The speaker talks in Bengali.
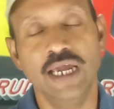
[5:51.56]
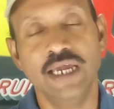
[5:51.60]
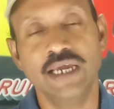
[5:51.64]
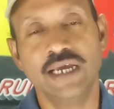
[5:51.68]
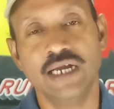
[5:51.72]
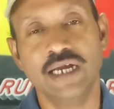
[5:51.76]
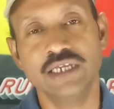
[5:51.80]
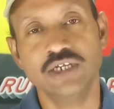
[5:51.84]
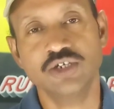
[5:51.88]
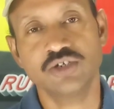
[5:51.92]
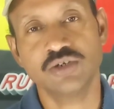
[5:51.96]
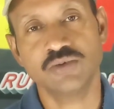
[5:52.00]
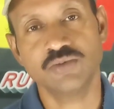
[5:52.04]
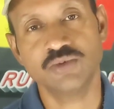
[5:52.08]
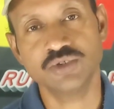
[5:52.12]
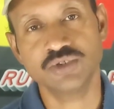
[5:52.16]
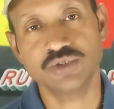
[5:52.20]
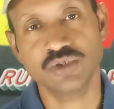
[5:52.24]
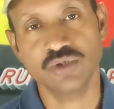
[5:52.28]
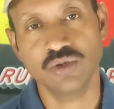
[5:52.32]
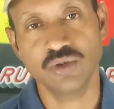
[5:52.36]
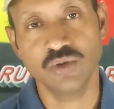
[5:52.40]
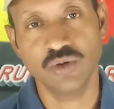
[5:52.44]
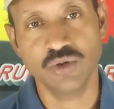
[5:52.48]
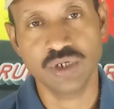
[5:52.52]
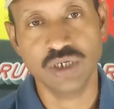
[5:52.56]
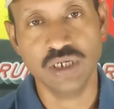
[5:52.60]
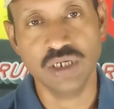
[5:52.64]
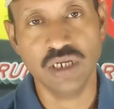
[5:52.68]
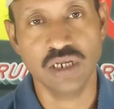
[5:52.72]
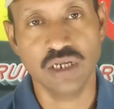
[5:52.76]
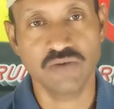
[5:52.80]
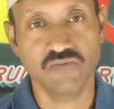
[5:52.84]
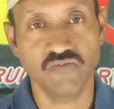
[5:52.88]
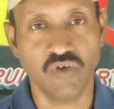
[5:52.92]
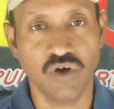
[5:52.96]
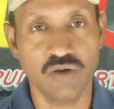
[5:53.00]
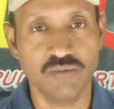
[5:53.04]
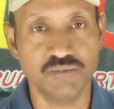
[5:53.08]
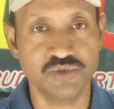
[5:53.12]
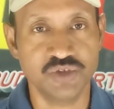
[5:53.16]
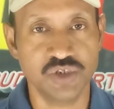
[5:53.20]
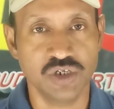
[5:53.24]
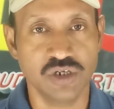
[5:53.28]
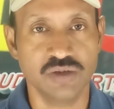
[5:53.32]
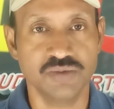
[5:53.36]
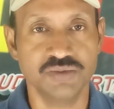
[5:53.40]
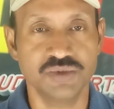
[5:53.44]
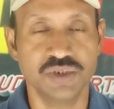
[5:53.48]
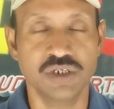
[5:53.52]
এই কাজে সমস্ত লোকই ইনভলভ
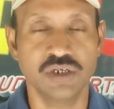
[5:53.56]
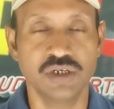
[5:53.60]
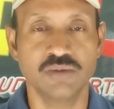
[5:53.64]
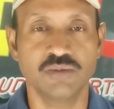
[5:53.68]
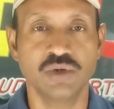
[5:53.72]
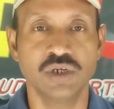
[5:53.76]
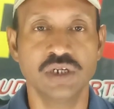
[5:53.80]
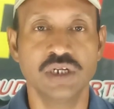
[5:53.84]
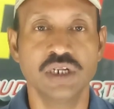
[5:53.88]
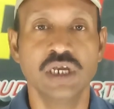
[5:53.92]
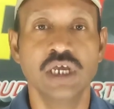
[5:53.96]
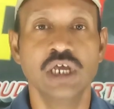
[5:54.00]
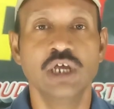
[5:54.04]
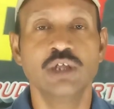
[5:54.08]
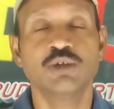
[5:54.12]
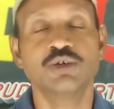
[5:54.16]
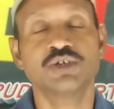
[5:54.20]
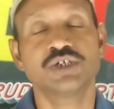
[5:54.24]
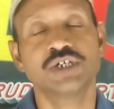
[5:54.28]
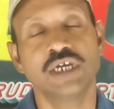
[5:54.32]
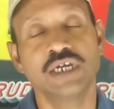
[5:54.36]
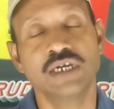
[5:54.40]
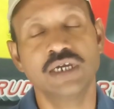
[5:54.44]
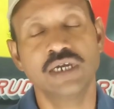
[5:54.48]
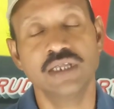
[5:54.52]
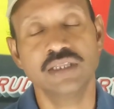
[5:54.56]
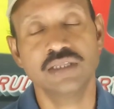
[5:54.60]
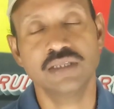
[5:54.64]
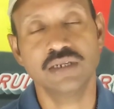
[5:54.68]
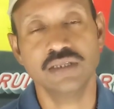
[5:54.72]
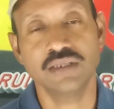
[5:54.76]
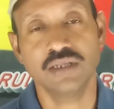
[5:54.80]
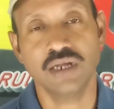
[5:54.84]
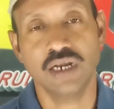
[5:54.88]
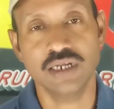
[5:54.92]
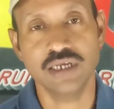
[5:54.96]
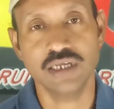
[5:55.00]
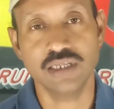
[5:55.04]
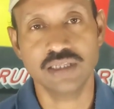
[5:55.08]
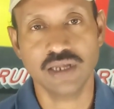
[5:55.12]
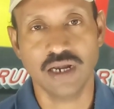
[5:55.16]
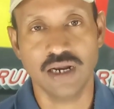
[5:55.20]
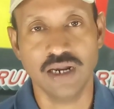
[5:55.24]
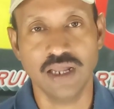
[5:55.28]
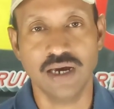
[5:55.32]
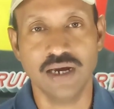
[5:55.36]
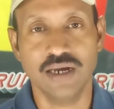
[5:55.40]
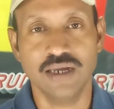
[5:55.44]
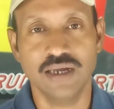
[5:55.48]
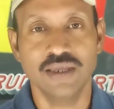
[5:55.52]
ছিল তৃণমূলের তো সেক্ষেত্রে দাঁড়িয়ে
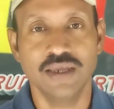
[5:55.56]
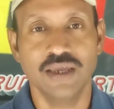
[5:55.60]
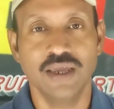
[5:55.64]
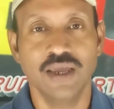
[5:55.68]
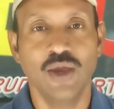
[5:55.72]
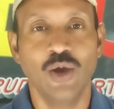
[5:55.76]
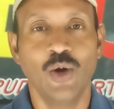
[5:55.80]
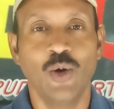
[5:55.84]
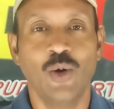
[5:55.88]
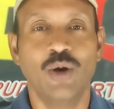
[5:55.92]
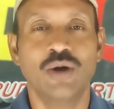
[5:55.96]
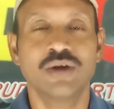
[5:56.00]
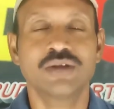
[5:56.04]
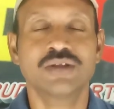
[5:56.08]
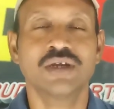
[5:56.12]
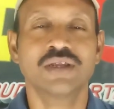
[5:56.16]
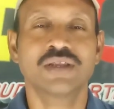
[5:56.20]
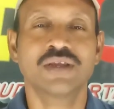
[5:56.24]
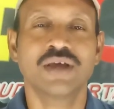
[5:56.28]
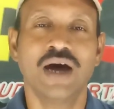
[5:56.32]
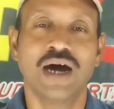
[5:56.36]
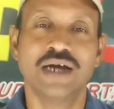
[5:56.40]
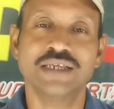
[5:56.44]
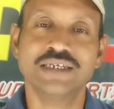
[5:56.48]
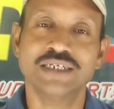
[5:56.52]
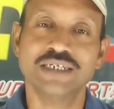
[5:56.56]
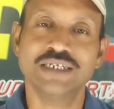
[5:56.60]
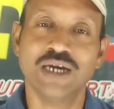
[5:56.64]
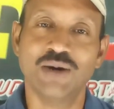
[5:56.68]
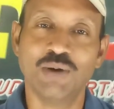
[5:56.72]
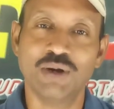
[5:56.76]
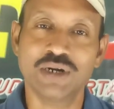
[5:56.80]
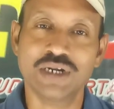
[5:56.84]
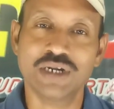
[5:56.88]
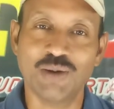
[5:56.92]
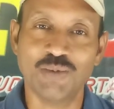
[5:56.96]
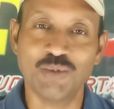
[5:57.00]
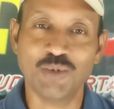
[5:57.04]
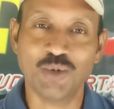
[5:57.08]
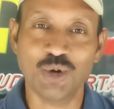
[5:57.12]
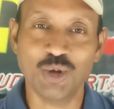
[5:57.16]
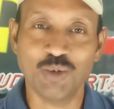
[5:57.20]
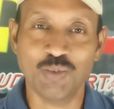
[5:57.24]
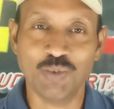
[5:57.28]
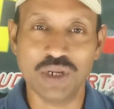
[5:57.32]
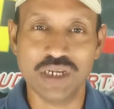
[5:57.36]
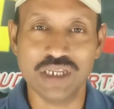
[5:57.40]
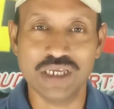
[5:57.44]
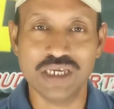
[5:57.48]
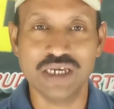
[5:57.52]
তারা অর্থাৎ কাজে যাওয়ার নাম
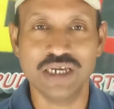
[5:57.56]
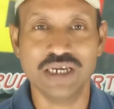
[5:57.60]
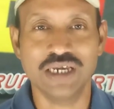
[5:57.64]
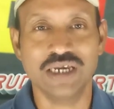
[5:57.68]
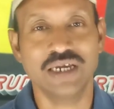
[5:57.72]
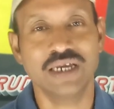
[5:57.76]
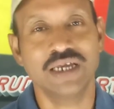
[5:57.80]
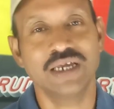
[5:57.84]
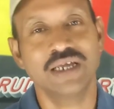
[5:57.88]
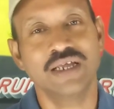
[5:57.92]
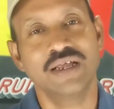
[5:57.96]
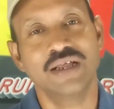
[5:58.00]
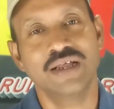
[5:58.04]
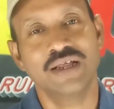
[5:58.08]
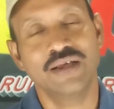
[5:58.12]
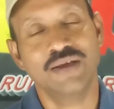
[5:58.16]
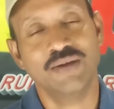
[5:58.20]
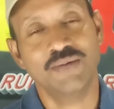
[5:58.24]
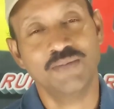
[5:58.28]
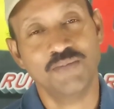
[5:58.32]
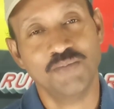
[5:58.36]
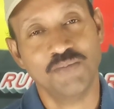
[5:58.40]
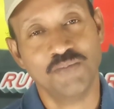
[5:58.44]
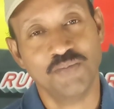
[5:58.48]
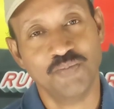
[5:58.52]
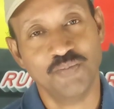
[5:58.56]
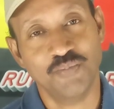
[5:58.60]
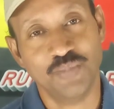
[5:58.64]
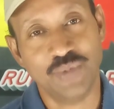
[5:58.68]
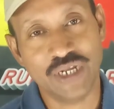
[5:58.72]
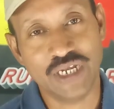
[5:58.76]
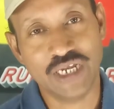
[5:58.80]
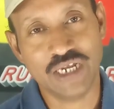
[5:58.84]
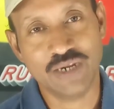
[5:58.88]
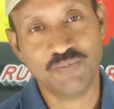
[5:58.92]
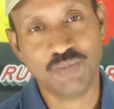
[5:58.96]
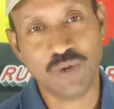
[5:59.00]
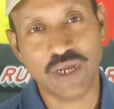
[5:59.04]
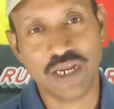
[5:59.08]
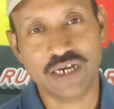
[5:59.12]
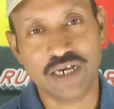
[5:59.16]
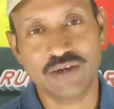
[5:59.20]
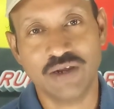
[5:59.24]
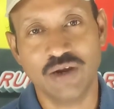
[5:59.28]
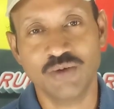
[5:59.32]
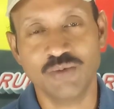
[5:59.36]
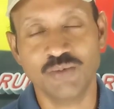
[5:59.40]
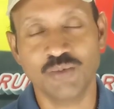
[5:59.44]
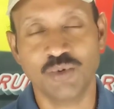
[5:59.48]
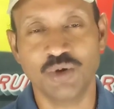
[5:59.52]
করে বেরিয়ে ব্রিগেড প্যারেড
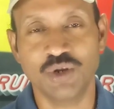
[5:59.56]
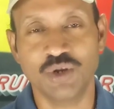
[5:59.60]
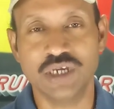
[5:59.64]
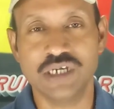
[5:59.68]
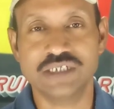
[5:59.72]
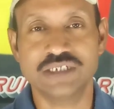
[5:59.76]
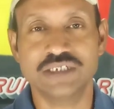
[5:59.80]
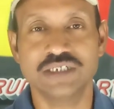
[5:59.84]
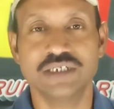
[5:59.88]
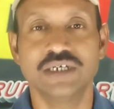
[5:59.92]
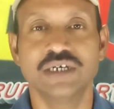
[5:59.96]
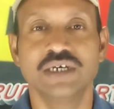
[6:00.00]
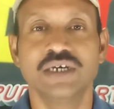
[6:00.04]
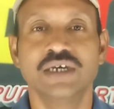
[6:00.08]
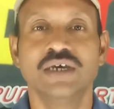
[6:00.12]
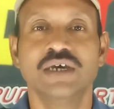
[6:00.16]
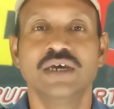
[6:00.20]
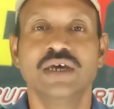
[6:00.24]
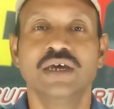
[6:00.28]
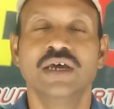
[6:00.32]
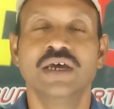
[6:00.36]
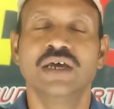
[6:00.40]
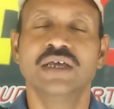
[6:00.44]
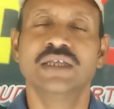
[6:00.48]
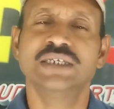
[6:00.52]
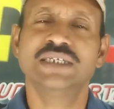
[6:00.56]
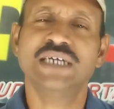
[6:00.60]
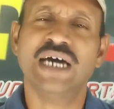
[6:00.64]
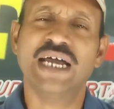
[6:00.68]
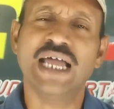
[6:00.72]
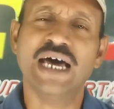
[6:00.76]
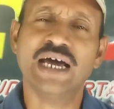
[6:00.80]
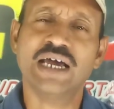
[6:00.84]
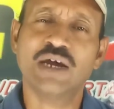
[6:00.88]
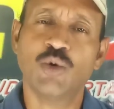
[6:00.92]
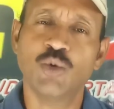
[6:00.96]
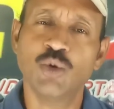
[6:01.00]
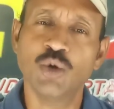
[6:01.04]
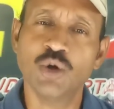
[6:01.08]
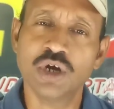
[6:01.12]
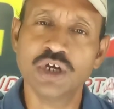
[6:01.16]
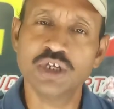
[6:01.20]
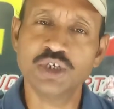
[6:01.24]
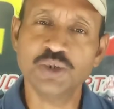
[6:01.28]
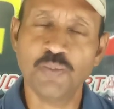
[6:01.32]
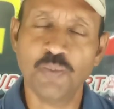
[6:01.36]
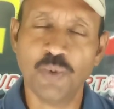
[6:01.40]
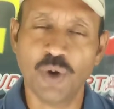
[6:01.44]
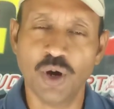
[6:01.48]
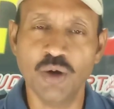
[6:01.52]
গ্রাউন্ড ভরিয়েছে যারা কোনো
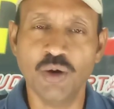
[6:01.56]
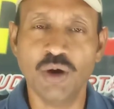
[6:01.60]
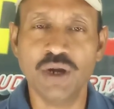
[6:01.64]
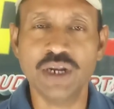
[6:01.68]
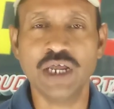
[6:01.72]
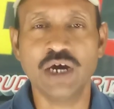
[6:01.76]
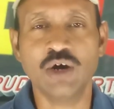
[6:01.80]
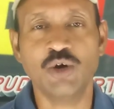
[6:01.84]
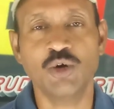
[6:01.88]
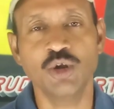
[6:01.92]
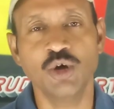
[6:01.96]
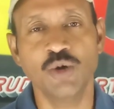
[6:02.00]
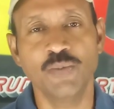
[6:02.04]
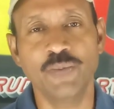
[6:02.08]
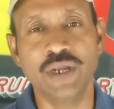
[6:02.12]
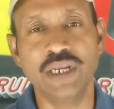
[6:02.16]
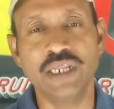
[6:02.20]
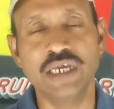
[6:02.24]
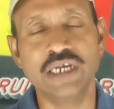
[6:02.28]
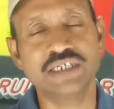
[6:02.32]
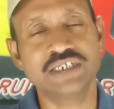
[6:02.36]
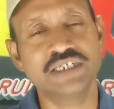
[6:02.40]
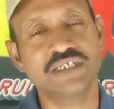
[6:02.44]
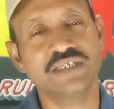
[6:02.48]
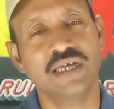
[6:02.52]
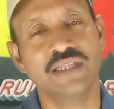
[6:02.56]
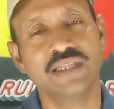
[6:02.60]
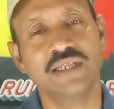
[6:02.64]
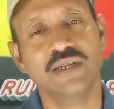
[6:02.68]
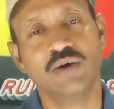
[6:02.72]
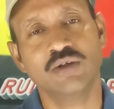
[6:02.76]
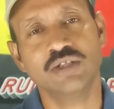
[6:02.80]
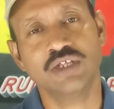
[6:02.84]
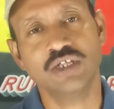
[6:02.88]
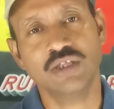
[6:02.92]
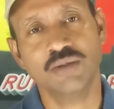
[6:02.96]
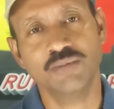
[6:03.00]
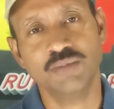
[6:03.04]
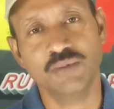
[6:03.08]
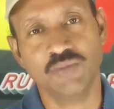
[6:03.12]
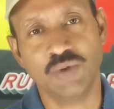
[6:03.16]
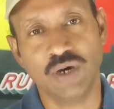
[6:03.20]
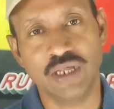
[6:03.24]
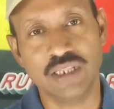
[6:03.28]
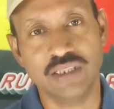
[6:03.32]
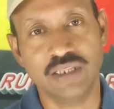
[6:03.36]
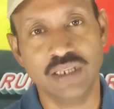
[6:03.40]
কিছু পরোয়া না করেও বেরিয়েছে তাদের কথা তো আমি বাদ